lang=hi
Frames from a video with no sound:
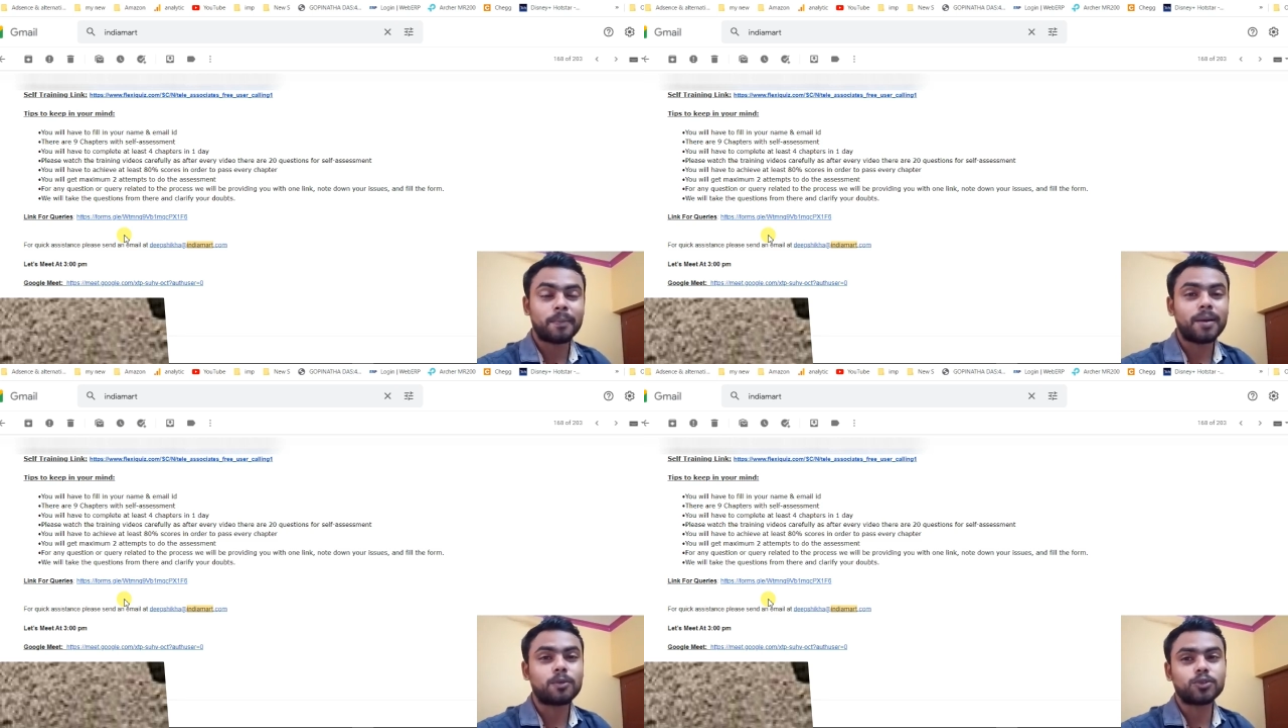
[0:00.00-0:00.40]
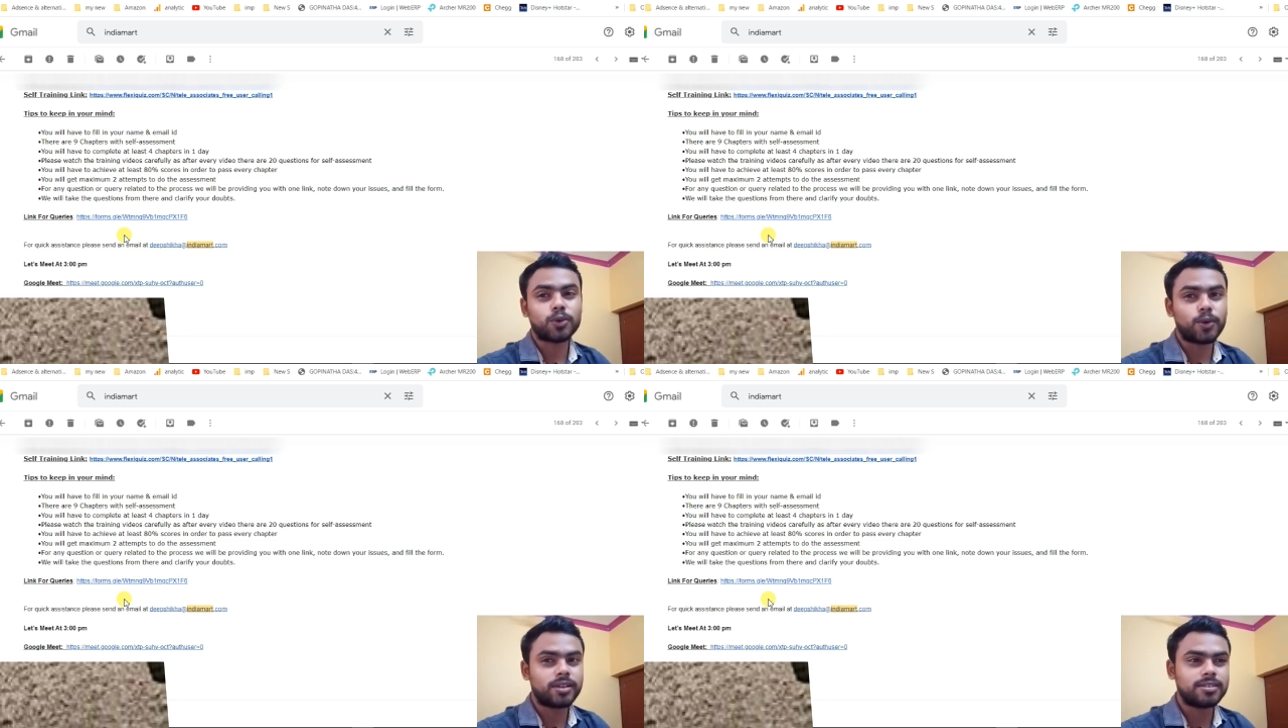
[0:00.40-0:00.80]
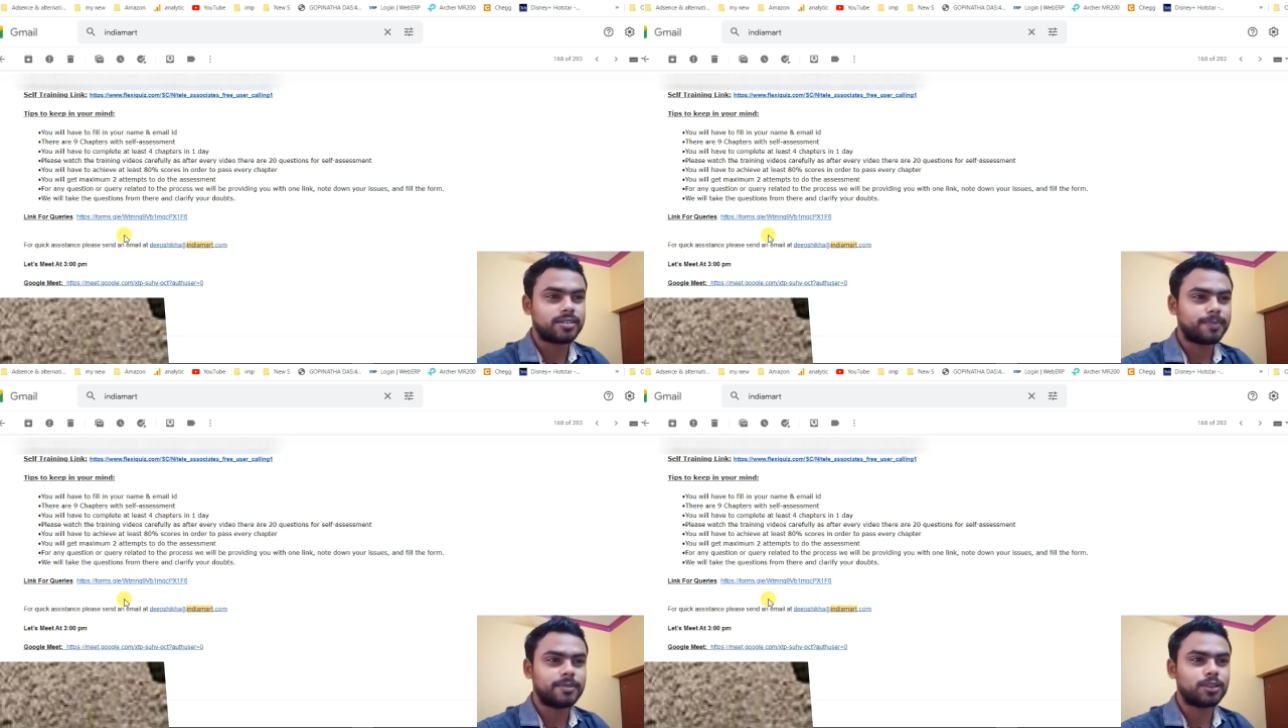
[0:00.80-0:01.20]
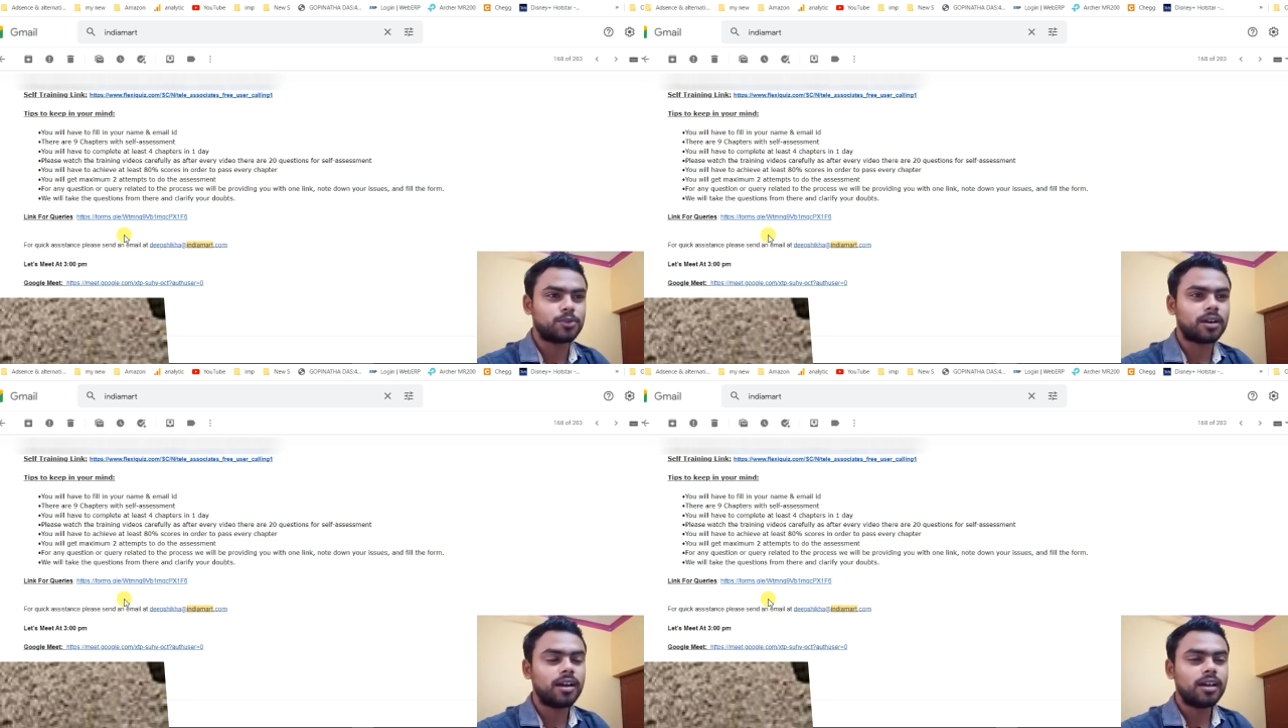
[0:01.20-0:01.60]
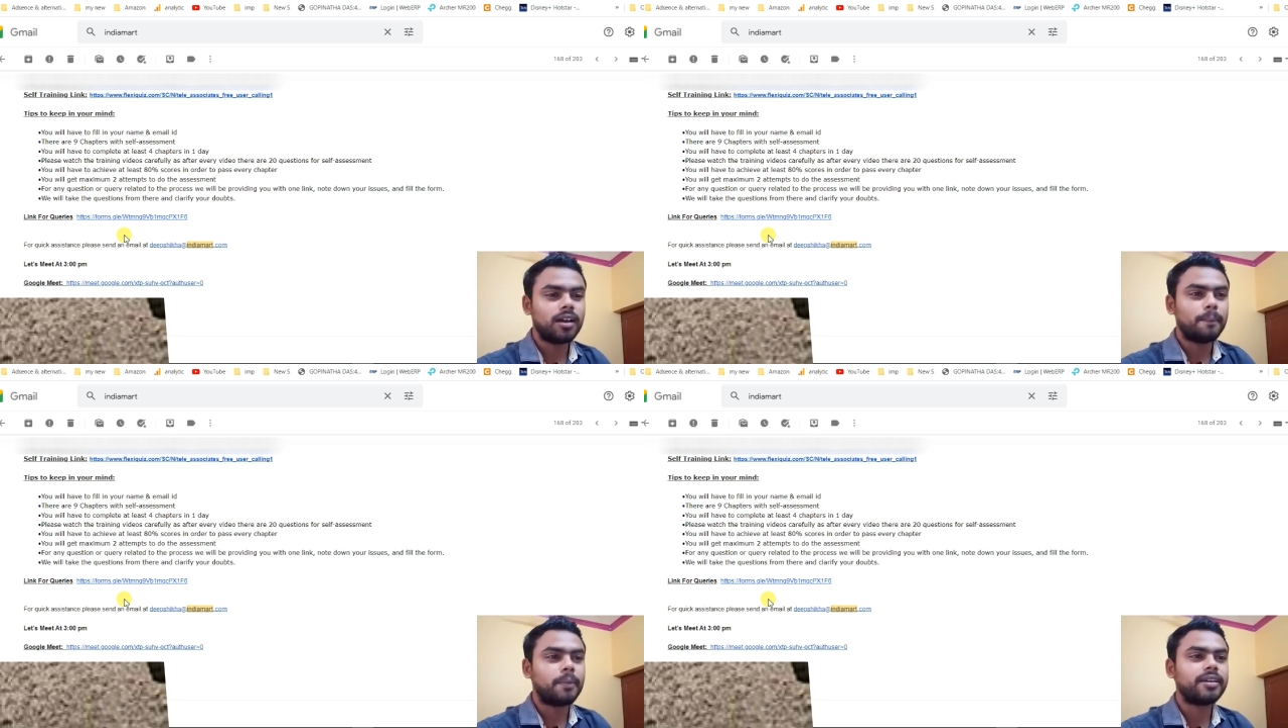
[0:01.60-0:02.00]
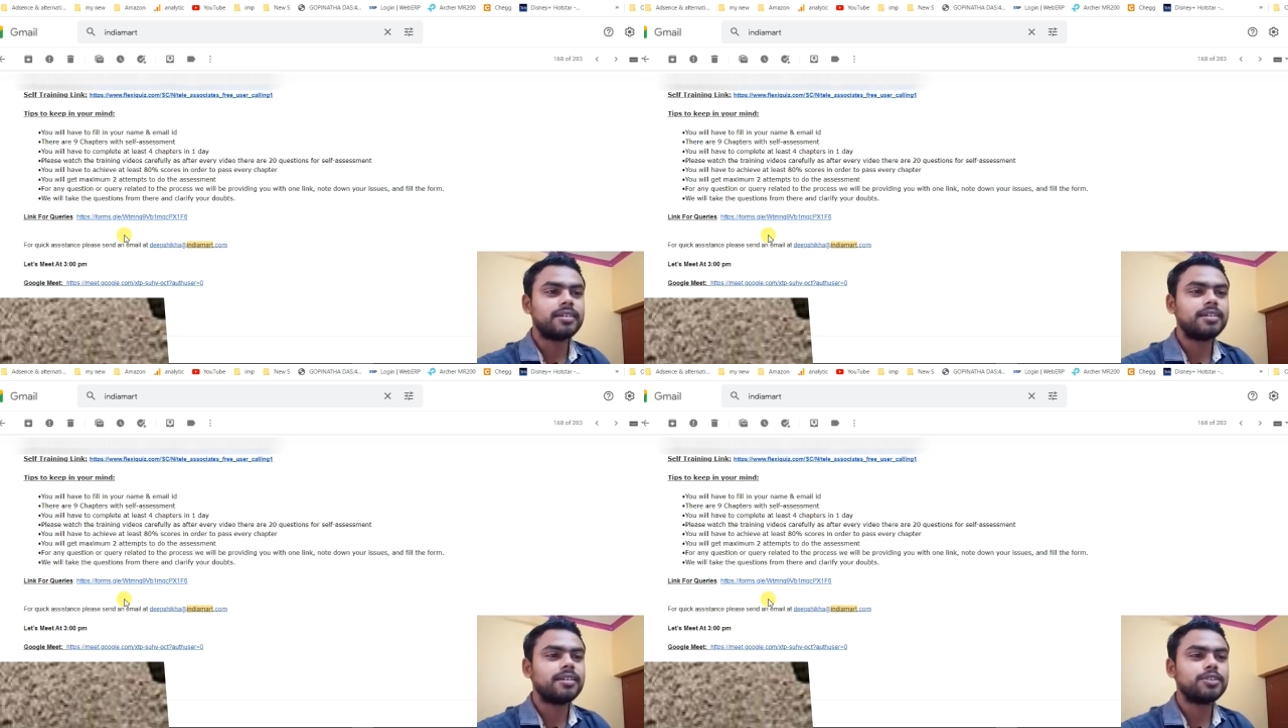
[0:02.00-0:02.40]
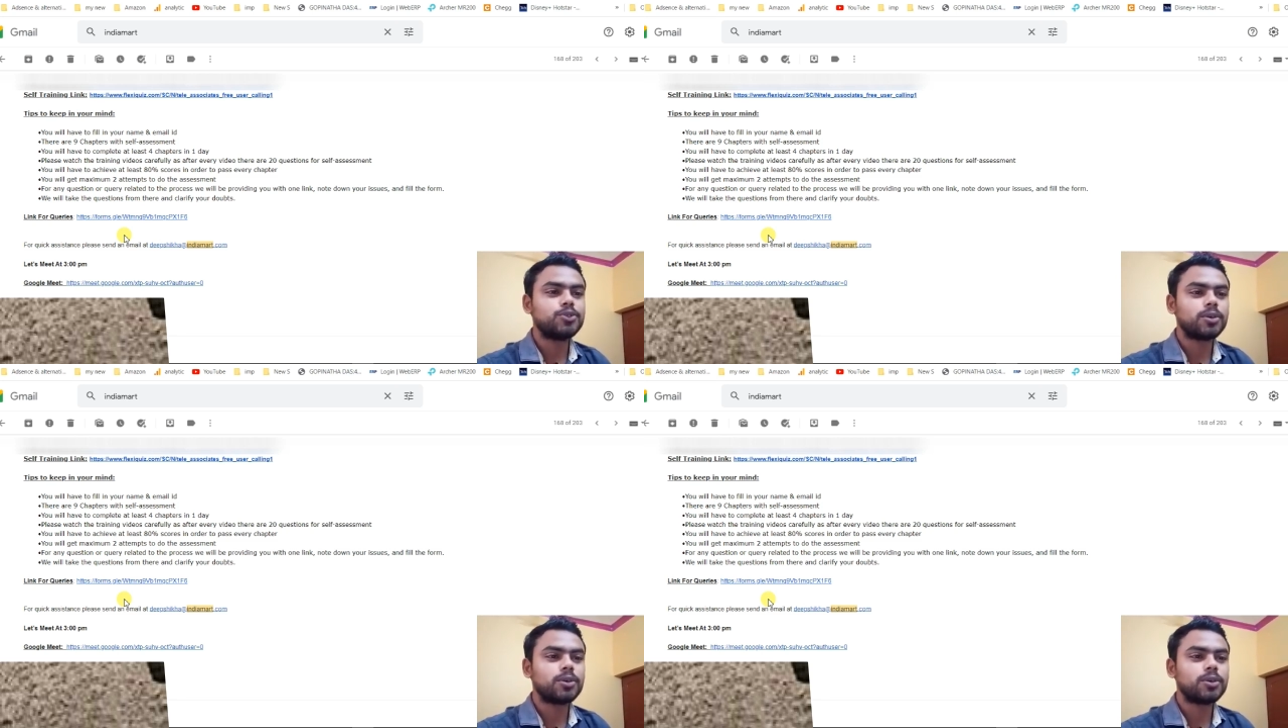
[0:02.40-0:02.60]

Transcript: मैं आपको थोड़ी सी टिप दे दूंगा बट ये जो